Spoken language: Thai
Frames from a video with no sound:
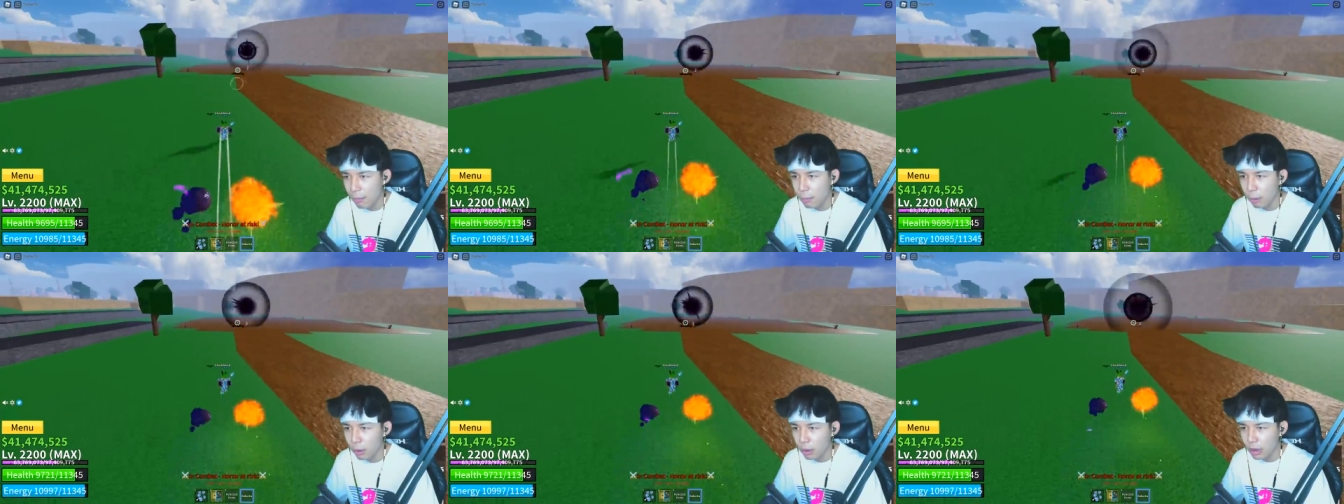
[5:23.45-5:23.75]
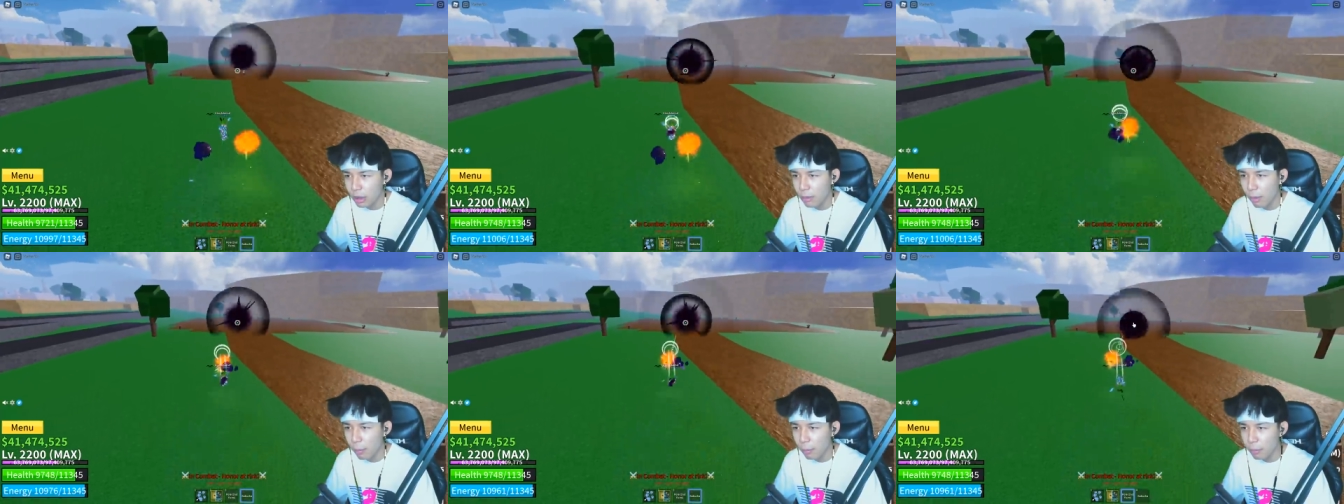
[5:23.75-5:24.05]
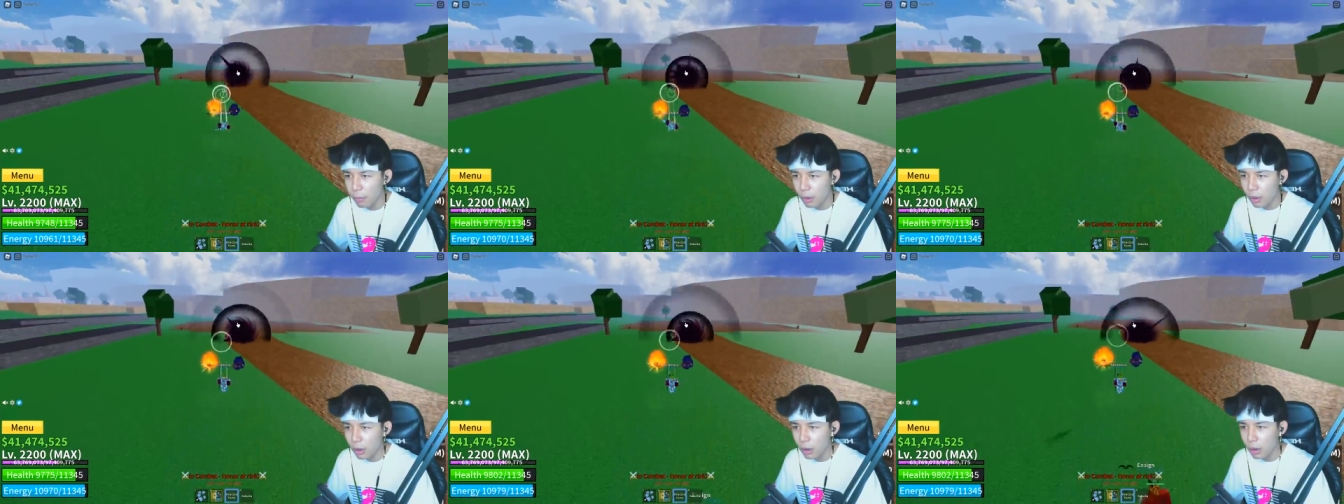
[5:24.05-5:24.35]
ผลที่แบบ
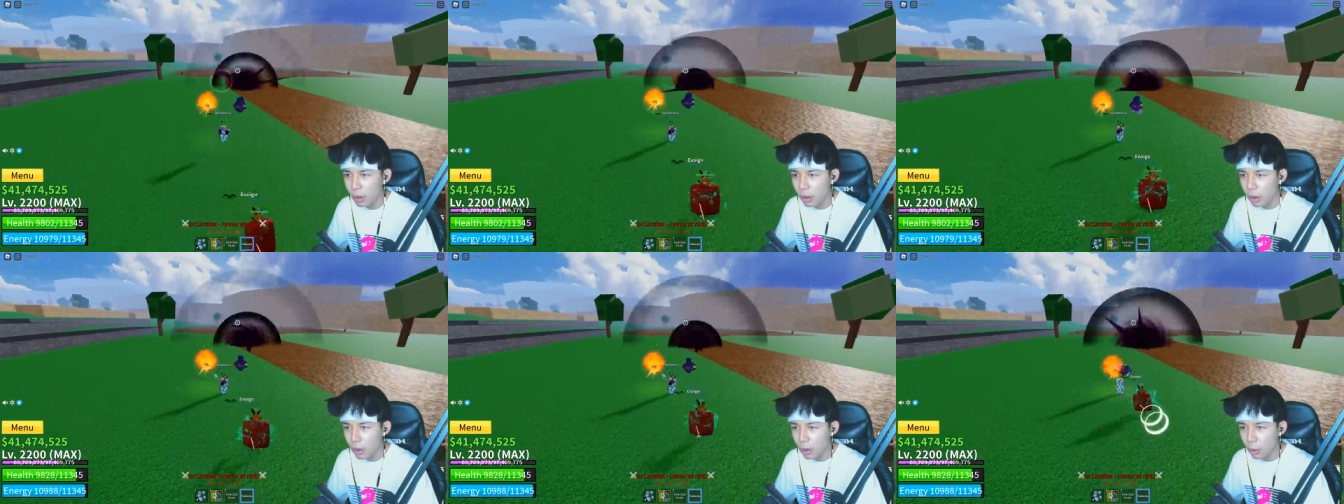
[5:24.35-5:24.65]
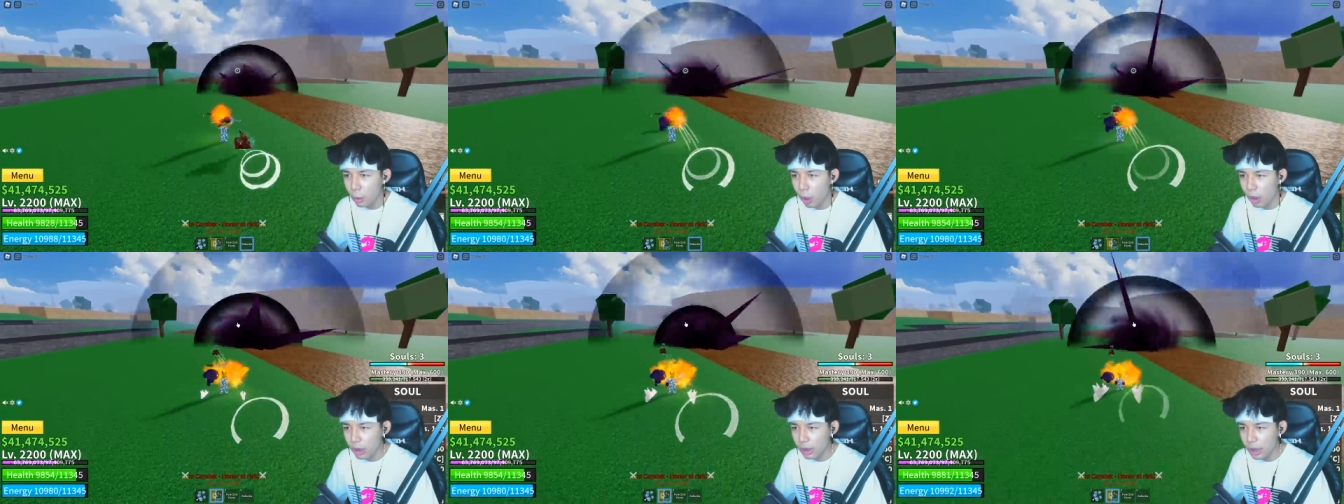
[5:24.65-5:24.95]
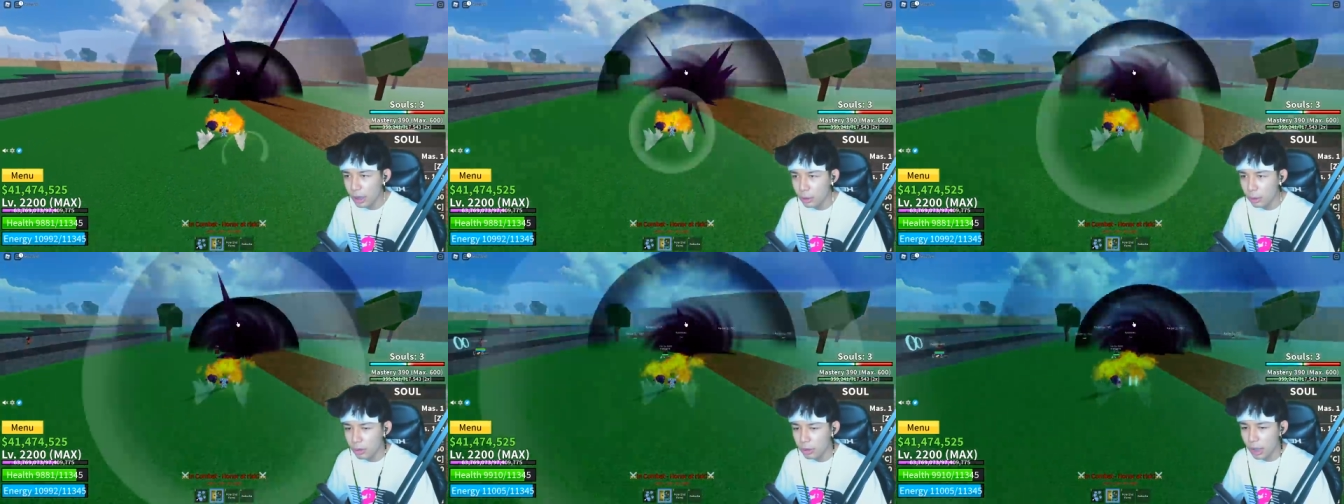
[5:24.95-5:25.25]
ก๊อต
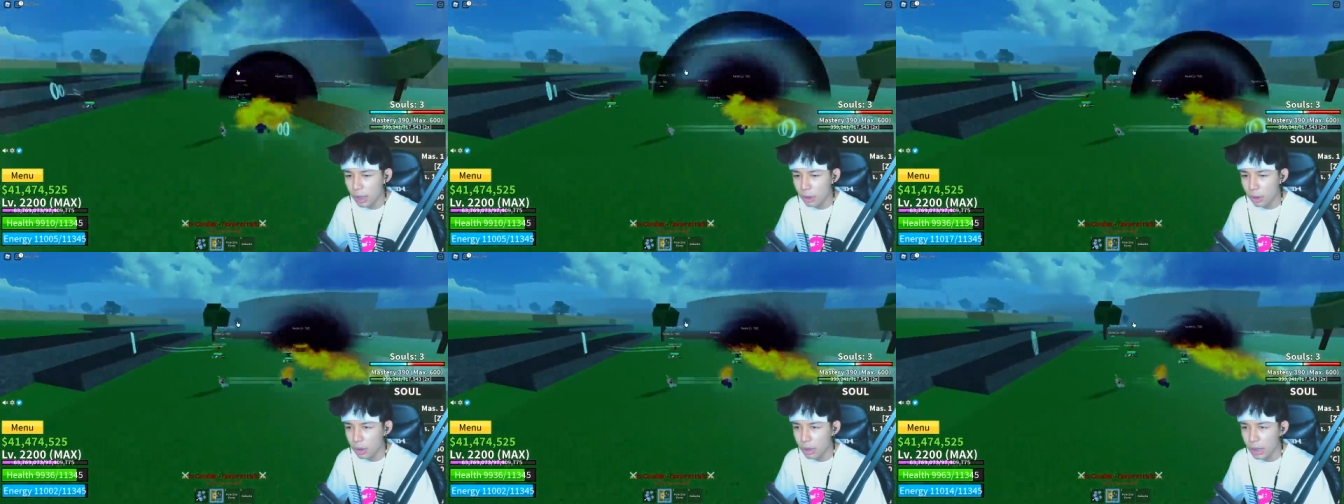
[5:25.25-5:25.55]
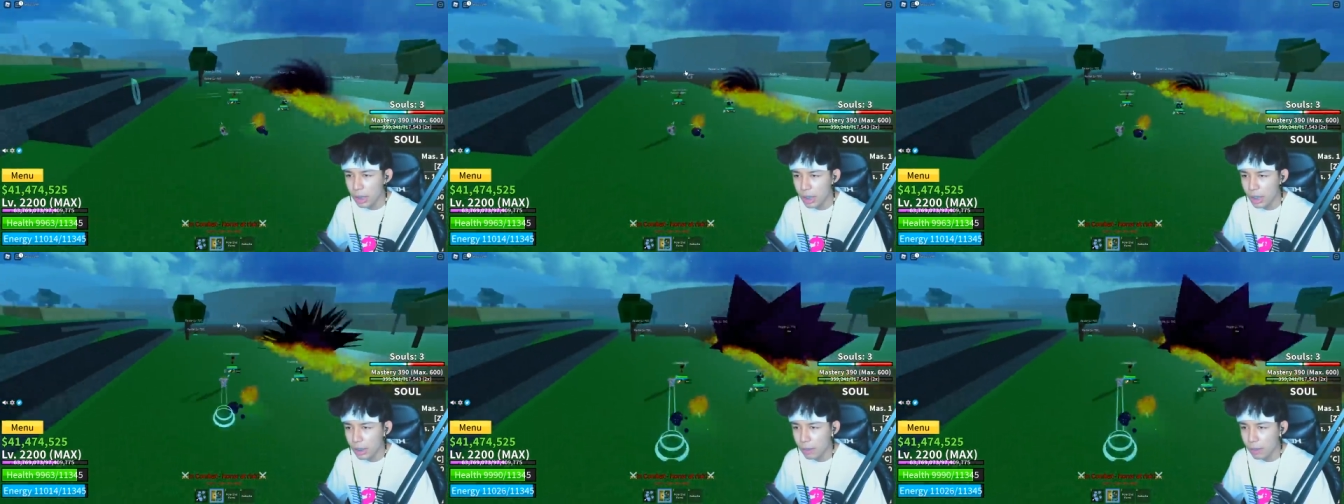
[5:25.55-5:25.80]
ที่สุดนะตอนนี้